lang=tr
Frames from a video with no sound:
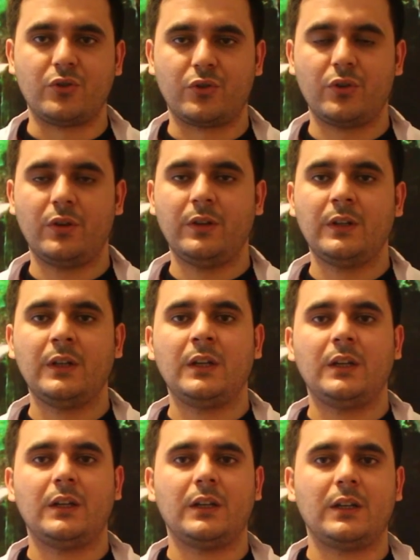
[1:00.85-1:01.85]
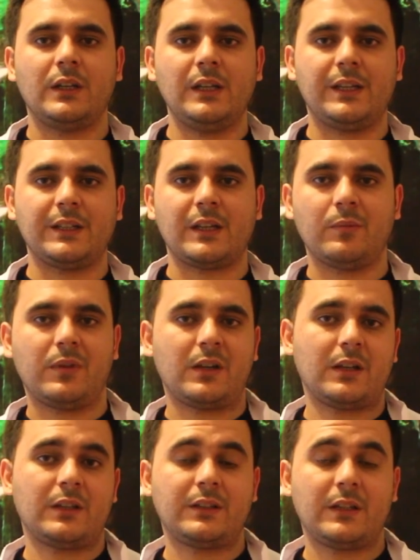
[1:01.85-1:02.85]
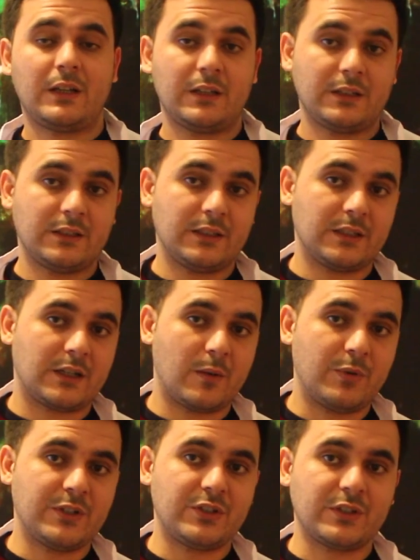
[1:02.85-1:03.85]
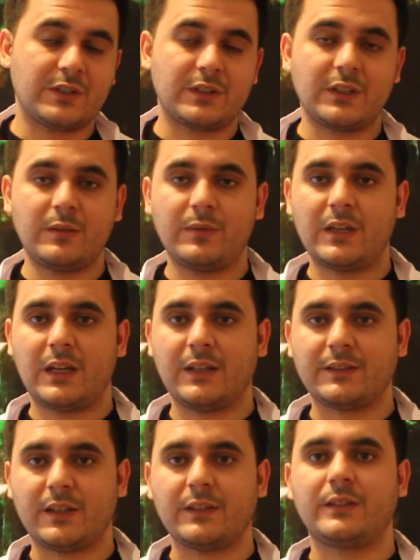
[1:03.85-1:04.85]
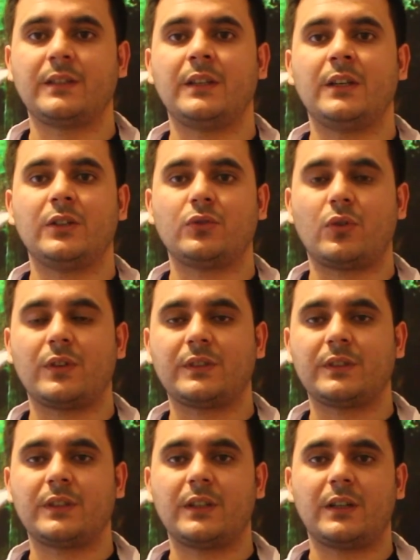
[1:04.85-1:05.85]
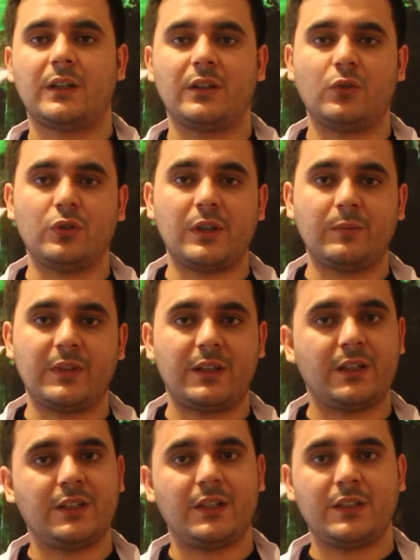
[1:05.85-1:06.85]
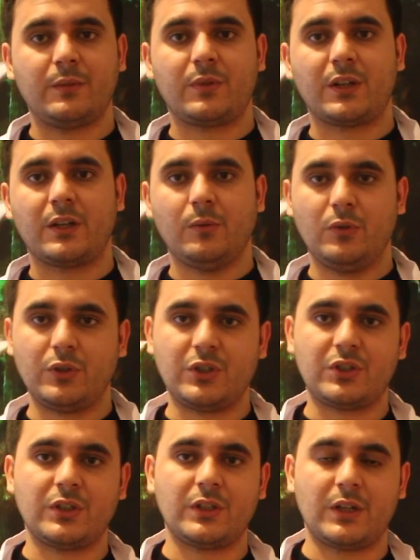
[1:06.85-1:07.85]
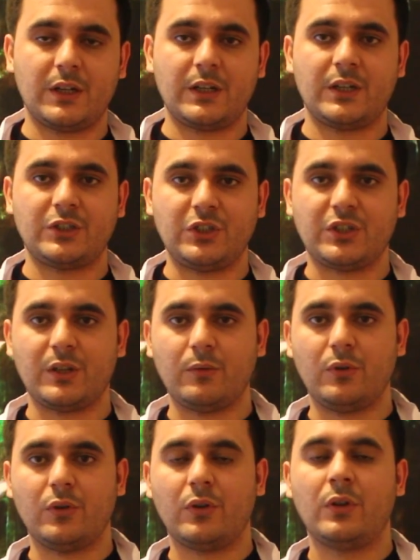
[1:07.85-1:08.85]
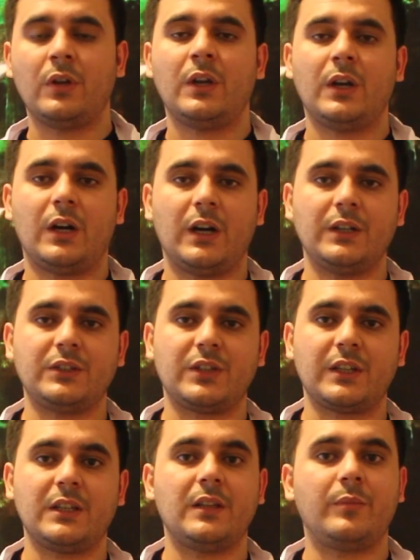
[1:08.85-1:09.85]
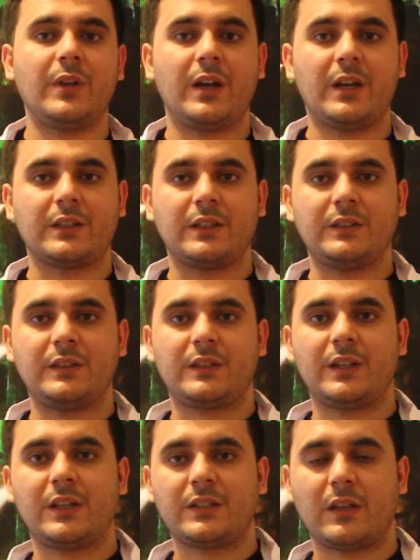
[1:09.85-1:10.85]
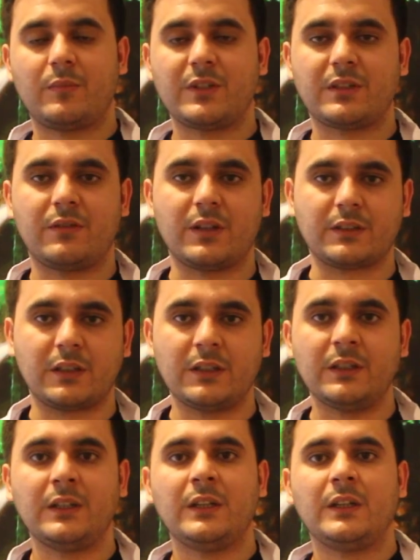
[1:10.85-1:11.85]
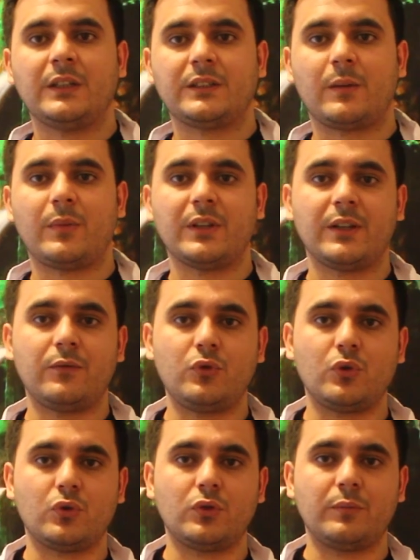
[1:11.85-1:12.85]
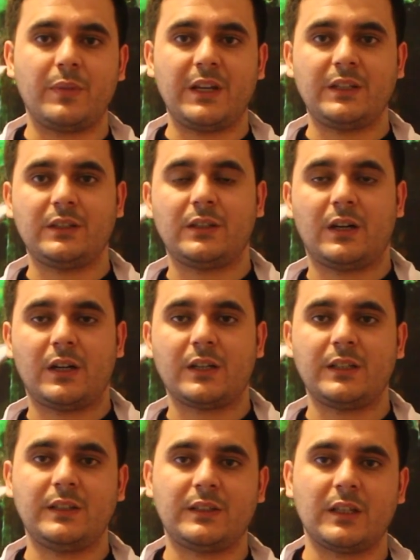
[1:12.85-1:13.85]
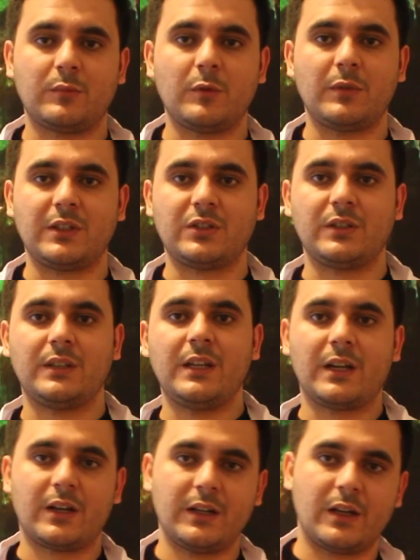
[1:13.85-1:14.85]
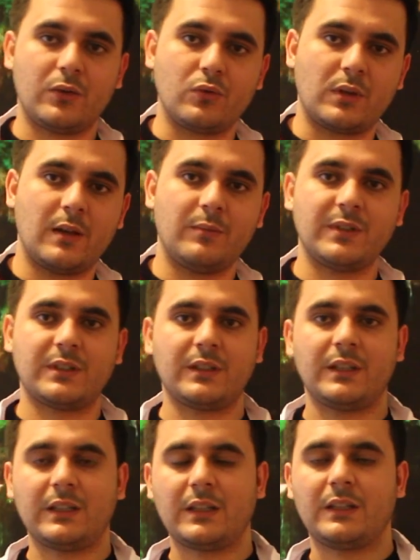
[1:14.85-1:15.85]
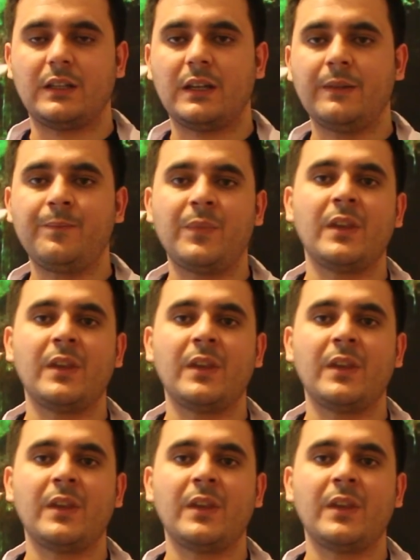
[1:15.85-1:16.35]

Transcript: çıkıyor. E, ilk etaplarda e, kapı gıcırtısı gibi gelen ses sonrasında ödemlere yerini bırakabiliyor. Kişinin ayağı şişebiliyor. Aynı şekilde bir ayakta disk kireçlenmesi varsa zamanla vücudun, beynin ağrı hissetmemek için diğer ayağa yüklenmesi nedeniyle